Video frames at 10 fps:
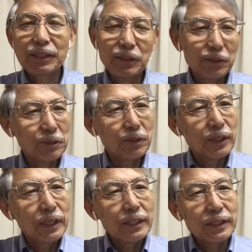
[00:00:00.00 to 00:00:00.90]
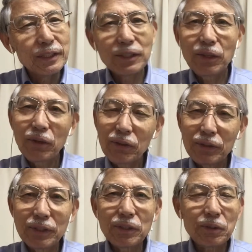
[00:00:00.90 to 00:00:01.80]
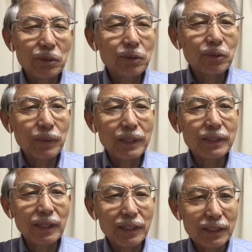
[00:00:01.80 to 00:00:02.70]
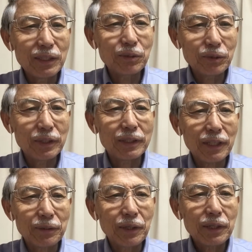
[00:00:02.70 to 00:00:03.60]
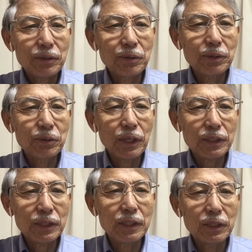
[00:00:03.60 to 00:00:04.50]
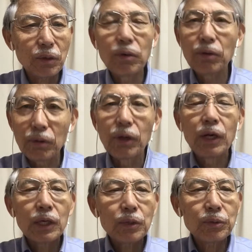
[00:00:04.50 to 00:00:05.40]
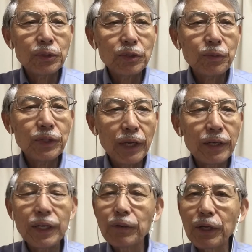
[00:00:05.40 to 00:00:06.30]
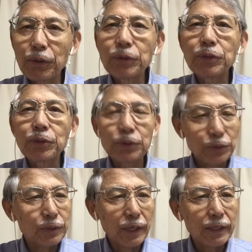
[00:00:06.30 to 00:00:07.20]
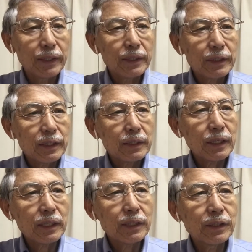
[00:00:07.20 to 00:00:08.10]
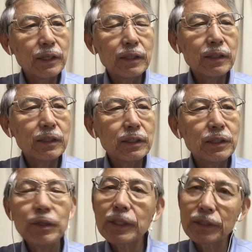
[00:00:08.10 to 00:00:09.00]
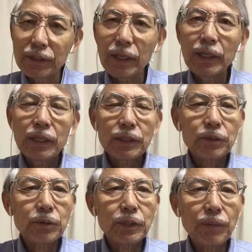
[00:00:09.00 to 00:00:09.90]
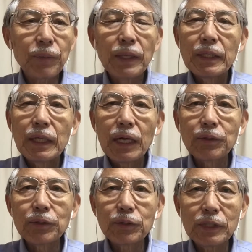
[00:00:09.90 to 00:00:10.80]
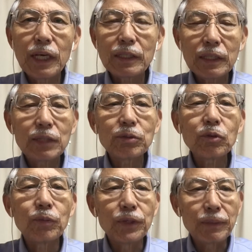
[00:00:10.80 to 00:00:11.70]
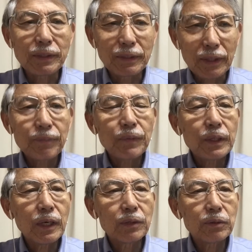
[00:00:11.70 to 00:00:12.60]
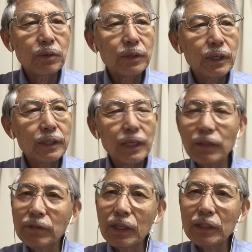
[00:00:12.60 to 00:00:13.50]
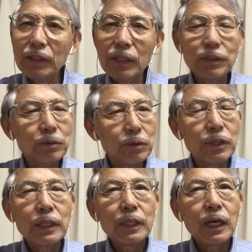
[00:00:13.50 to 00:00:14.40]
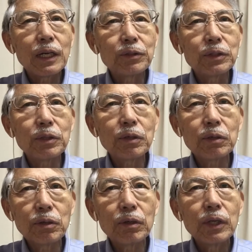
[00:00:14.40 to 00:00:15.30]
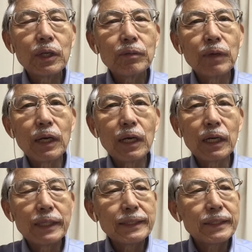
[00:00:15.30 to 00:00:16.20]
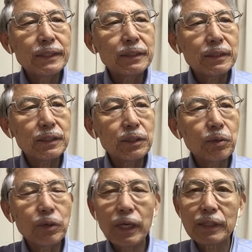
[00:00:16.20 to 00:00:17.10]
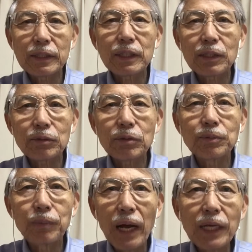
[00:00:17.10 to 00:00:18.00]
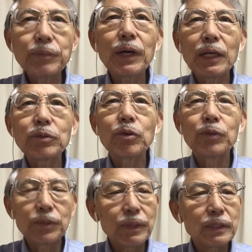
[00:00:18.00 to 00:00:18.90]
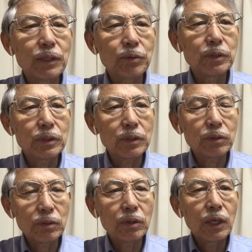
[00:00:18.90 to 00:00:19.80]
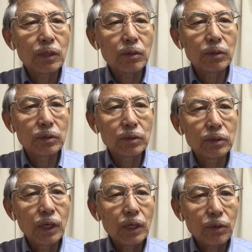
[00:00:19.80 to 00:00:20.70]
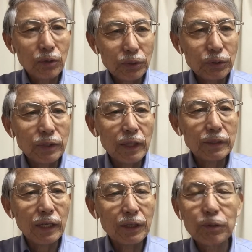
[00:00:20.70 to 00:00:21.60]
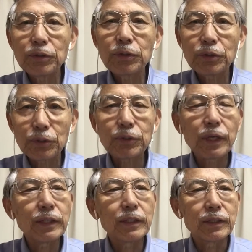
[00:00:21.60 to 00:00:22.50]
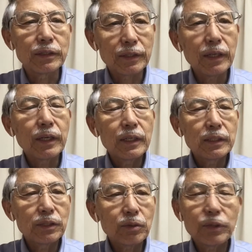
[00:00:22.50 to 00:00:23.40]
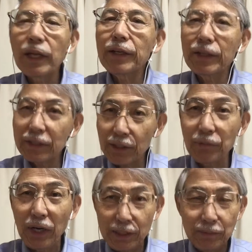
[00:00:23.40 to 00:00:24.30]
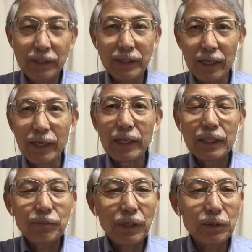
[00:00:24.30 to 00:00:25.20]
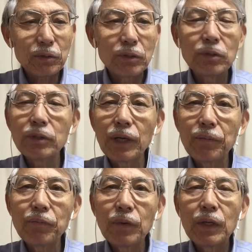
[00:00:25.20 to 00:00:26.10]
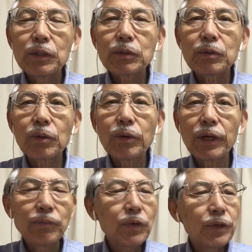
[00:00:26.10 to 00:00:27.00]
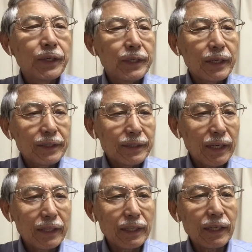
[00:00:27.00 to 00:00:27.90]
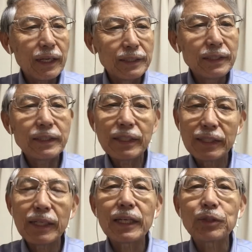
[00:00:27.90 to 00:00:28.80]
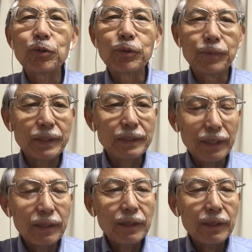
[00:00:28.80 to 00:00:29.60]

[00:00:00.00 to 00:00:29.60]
ちょっとインドインドの言葉ですから言いにくいですけどその人が シーオーオー この人も年齢はよんじゅうきゅうさいだから年齢的にはですねちょうどやっぱあの釣り合ってると思いますね。あのこれが逆だったらちょっとあのいろいろまあ支障が出てくる場合もあると思いますけど一応こういうごじゅうさんさいよんじゅうきゅうさいでですね一応年齢差もありますからまあそういう辺その辺もなかなかいいんじゃないかと思いますね。